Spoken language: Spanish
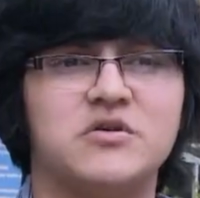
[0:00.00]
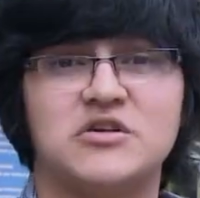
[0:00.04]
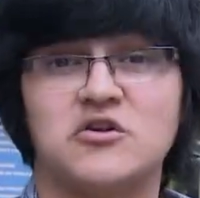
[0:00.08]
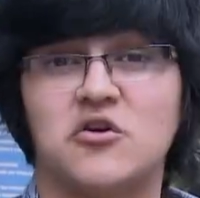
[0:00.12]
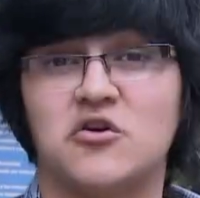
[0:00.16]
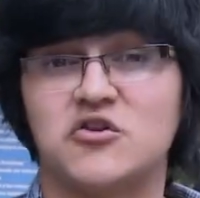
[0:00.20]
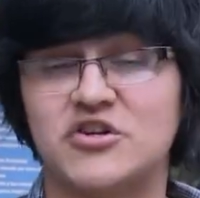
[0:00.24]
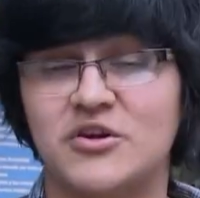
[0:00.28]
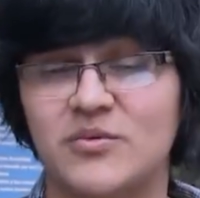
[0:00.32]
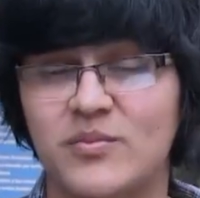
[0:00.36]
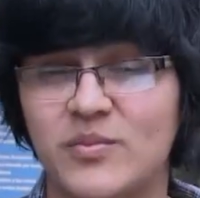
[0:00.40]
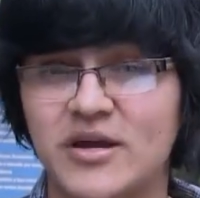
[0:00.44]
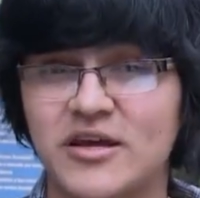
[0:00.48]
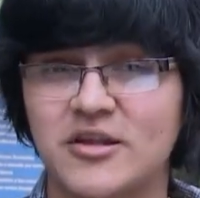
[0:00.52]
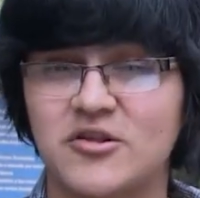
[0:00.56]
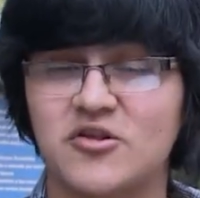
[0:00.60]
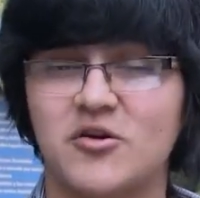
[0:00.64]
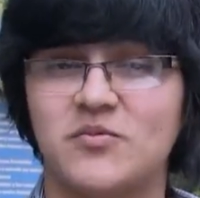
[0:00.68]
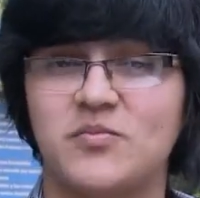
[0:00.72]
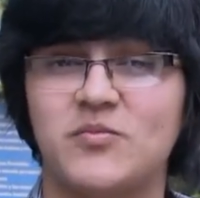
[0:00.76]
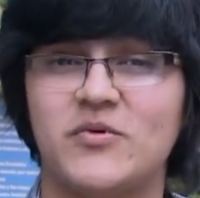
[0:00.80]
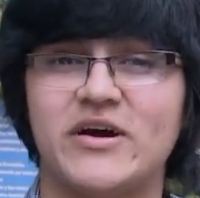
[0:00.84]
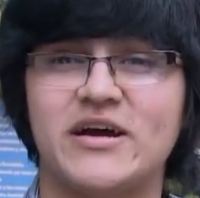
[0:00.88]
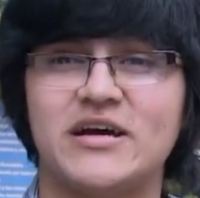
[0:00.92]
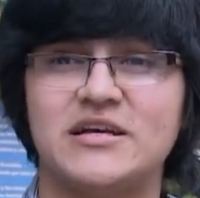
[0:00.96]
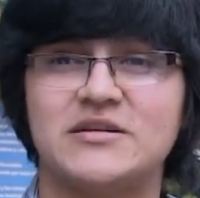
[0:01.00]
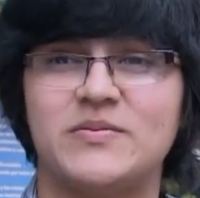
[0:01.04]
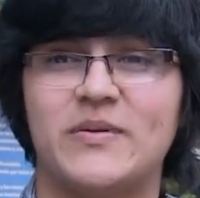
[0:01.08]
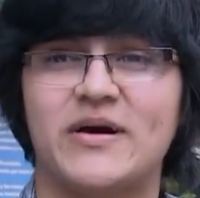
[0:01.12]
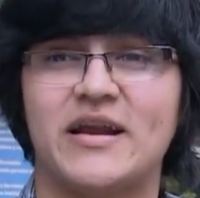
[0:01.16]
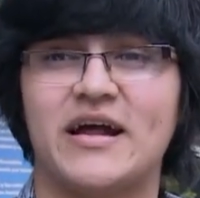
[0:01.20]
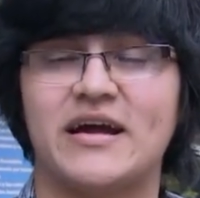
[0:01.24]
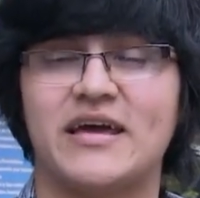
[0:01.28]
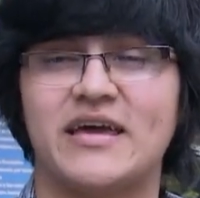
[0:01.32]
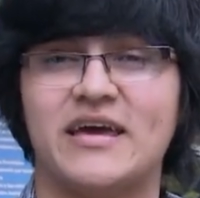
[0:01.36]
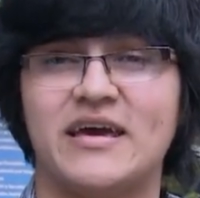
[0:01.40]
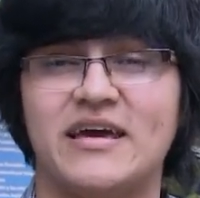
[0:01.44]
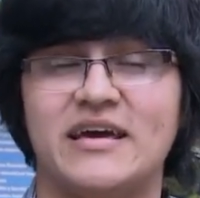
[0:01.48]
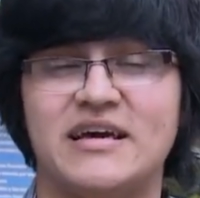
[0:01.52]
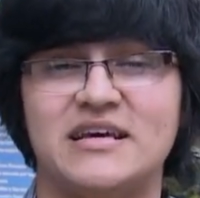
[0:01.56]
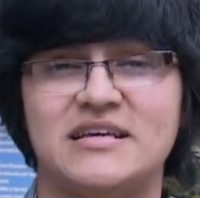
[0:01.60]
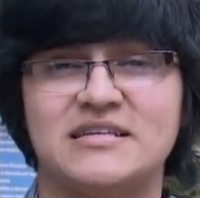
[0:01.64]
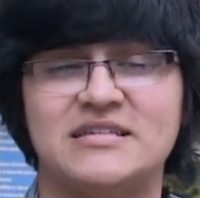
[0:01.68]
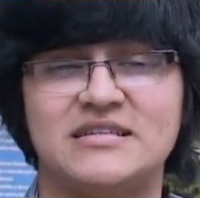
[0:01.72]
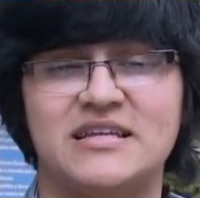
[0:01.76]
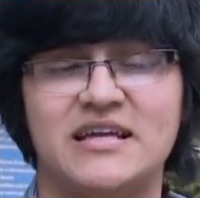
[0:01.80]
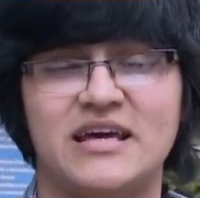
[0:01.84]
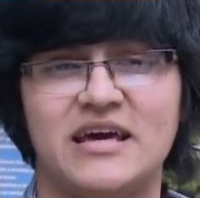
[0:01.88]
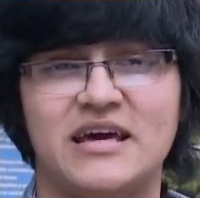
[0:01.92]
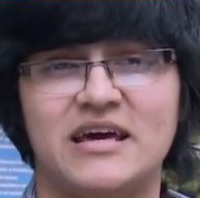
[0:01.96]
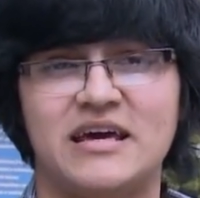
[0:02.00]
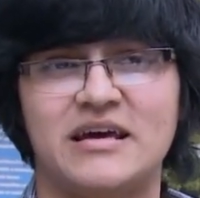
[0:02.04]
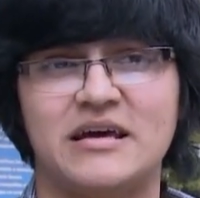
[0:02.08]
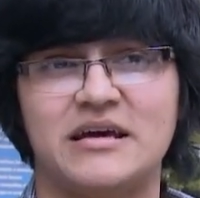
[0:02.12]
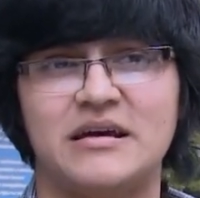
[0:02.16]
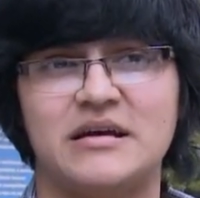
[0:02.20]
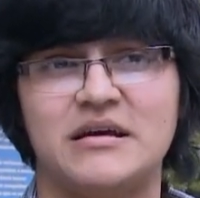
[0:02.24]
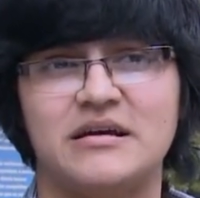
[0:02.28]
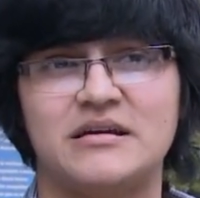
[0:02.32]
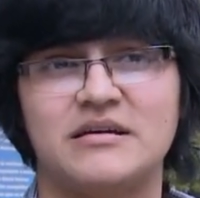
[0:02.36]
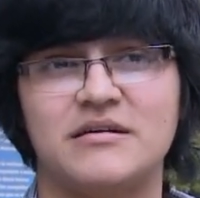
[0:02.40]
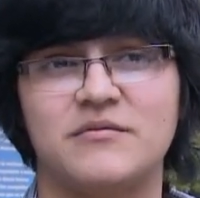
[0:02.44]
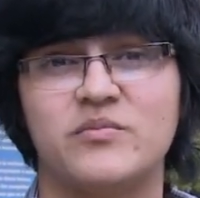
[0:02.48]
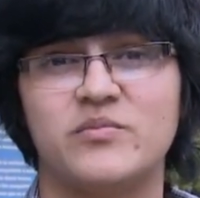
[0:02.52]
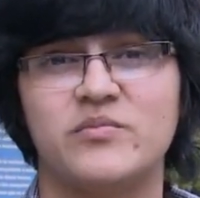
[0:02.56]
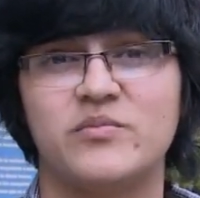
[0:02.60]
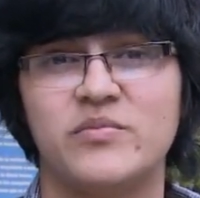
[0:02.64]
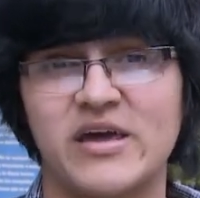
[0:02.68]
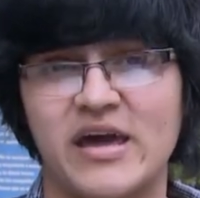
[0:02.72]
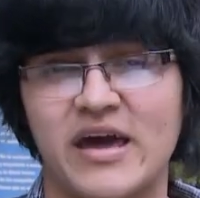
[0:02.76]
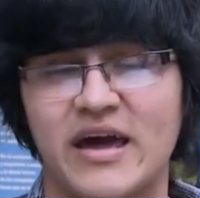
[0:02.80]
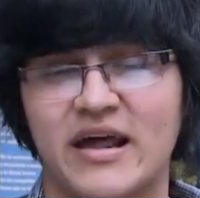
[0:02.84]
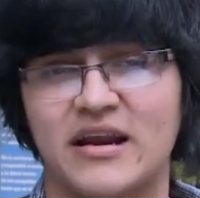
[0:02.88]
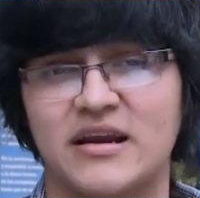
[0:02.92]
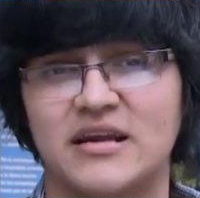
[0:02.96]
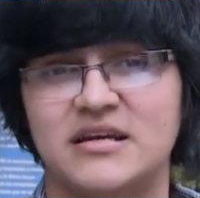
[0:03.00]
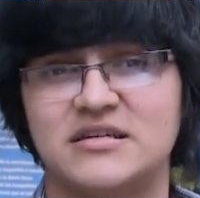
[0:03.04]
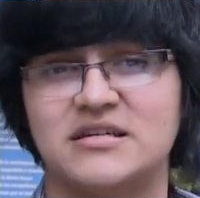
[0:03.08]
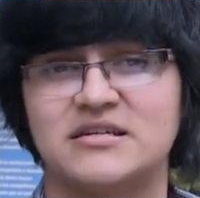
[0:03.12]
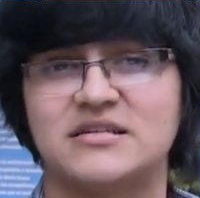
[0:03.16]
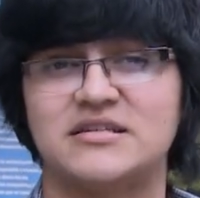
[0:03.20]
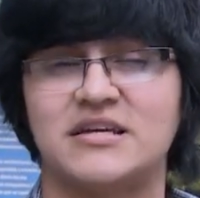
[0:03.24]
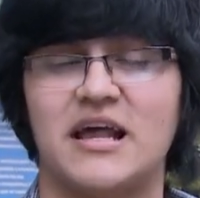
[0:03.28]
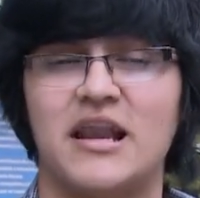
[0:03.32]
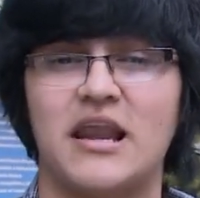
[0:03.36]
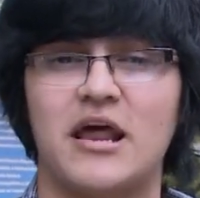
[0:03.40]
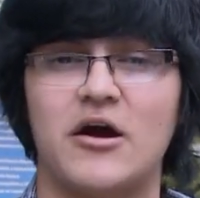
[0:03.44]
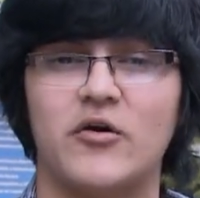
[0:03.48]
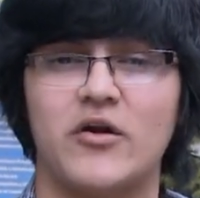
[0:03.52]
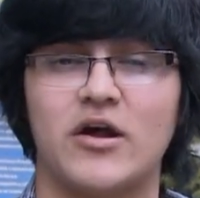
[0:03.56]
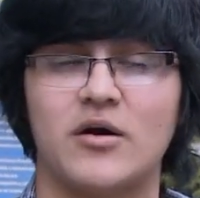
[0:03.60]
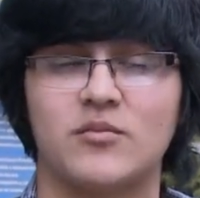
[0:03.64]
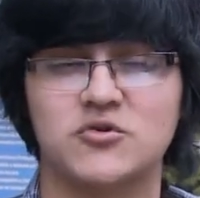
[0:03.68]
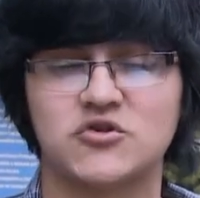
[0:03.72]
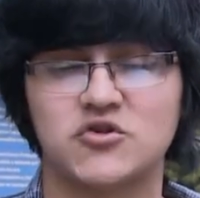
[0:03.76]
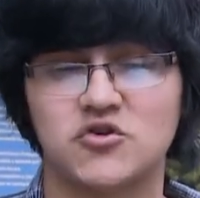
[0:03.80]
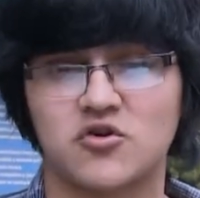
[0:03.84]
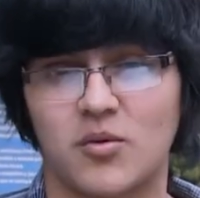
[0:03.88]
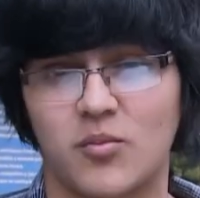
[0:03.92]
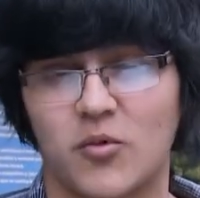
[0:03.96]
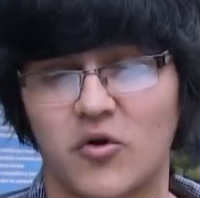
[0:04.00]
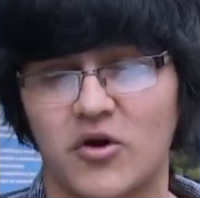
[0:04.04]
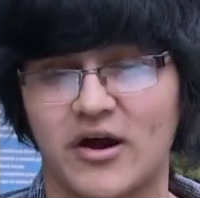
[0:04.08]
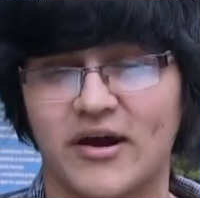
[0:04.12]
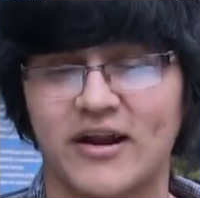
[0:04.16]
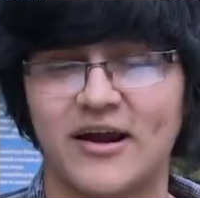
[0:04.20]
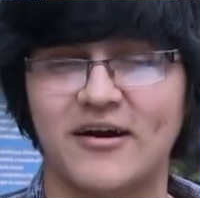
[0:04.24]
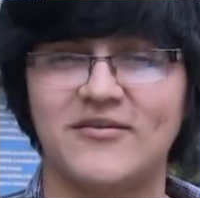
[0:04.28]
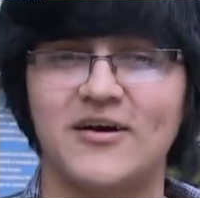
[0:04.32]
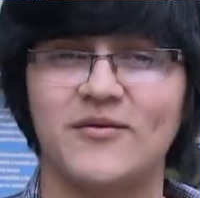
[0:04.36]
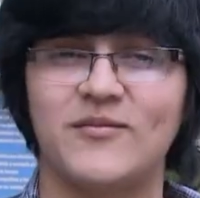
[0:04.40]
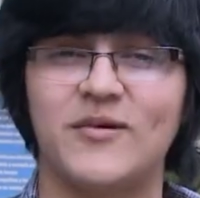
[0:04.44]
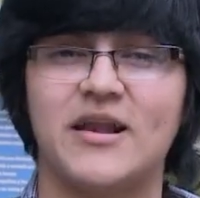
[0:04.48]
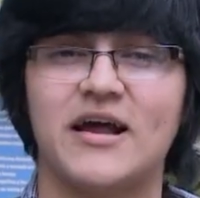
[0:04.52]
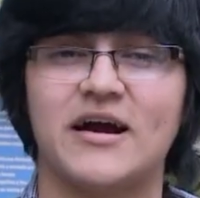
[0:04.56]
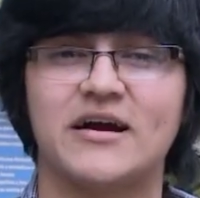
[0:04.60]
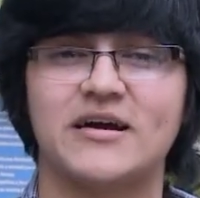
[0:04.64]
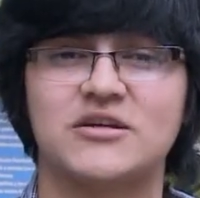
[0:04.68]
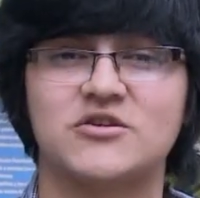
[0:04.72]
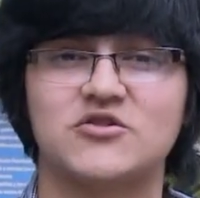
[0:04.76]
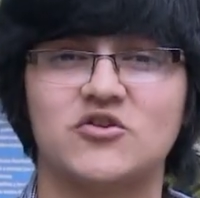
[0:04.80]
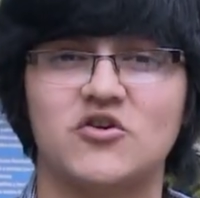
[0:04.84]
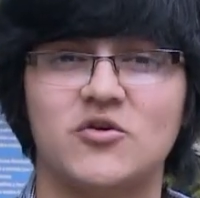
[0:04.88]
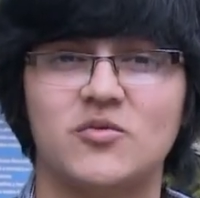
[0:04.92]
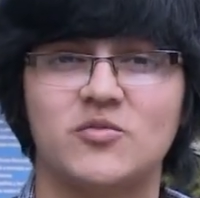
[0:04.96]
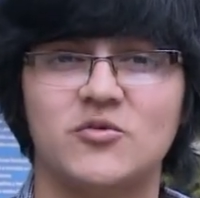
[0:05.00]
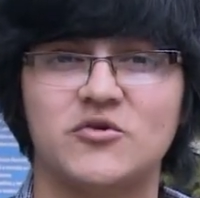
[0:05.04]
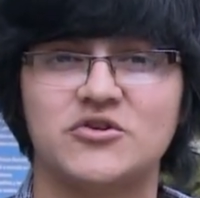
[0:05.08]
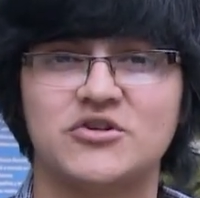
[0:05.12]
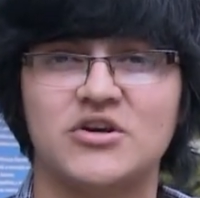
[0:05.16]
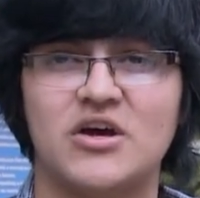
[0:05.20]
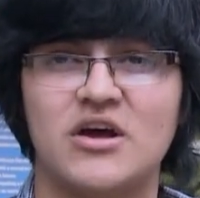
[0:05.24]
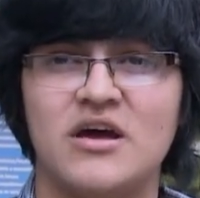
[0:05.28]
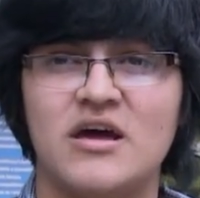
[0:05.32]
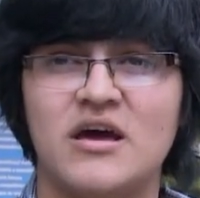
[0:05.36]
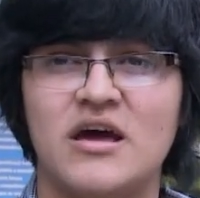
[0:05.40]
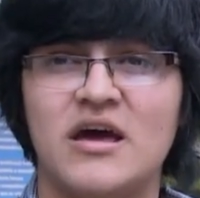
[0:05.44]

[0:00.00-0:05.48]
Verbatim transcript: pues los invito pues para que este viernes celebremos como la gran familia que somos